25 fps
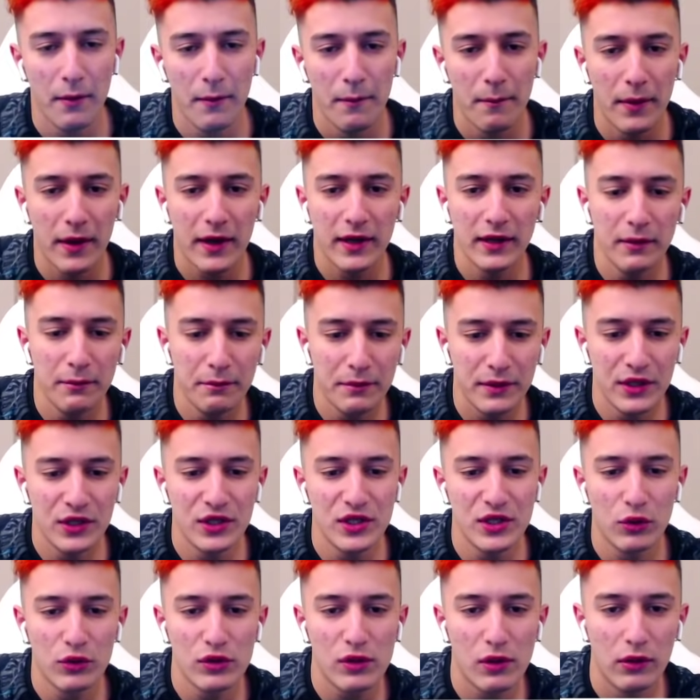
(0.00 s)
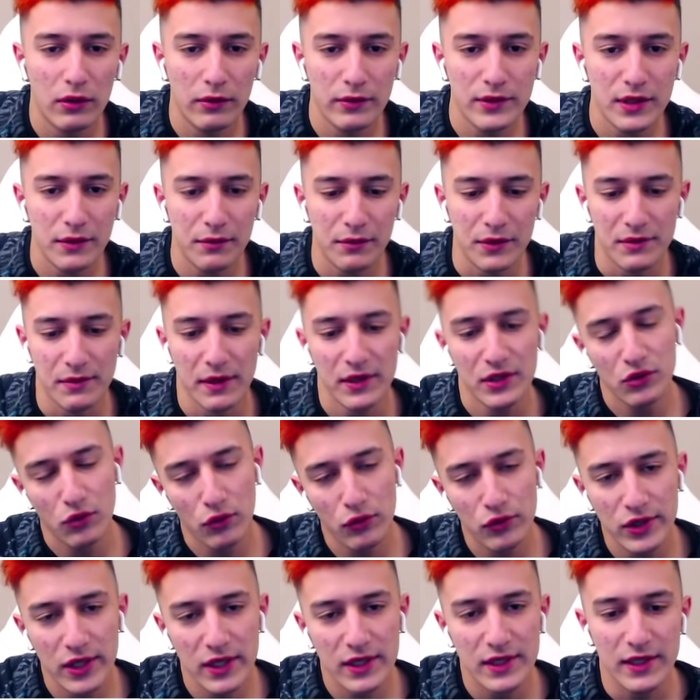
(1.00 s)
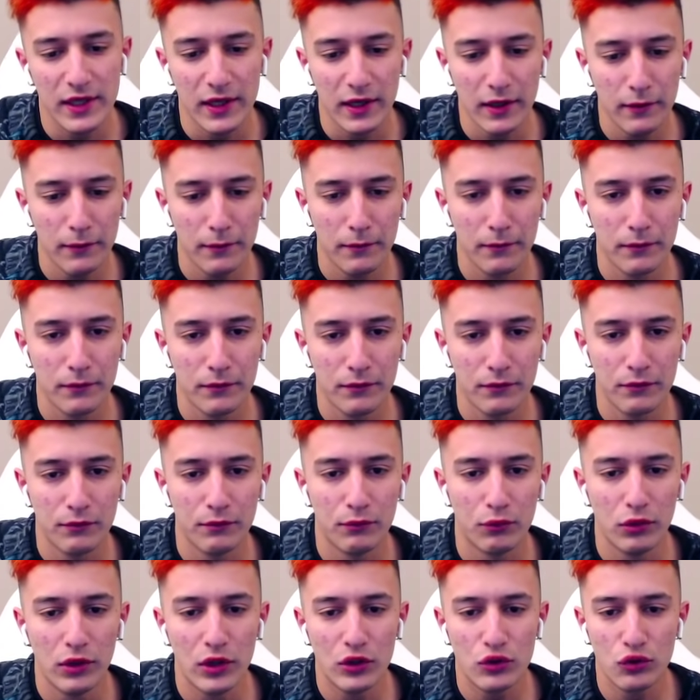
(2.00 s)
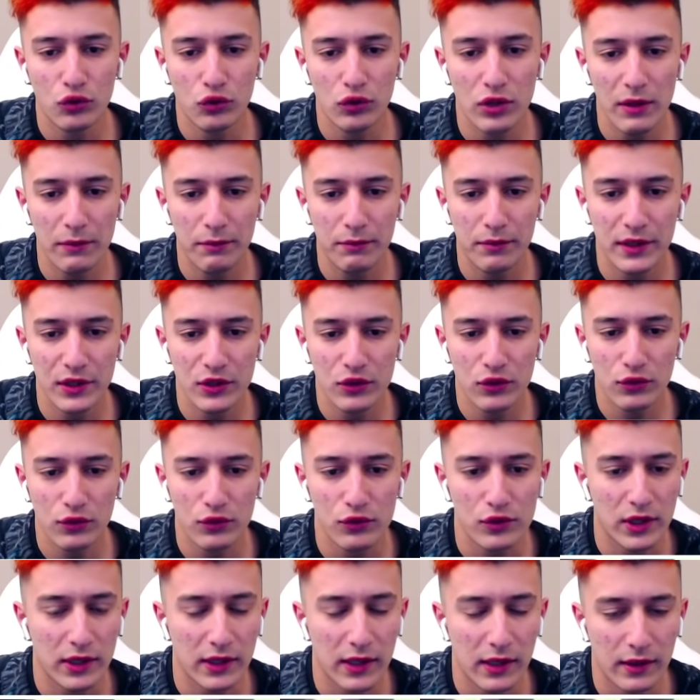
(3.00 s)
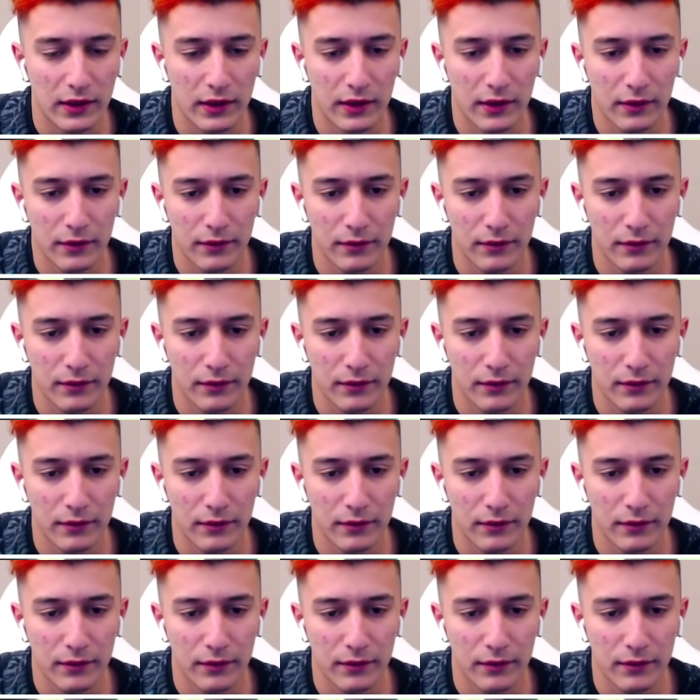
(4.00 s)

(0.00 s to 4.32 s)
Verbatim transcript: bakalım birinci ol olabilecek miyiz? Bence olacağız ya. Bulla çünkü hep birinci oluruz genelde.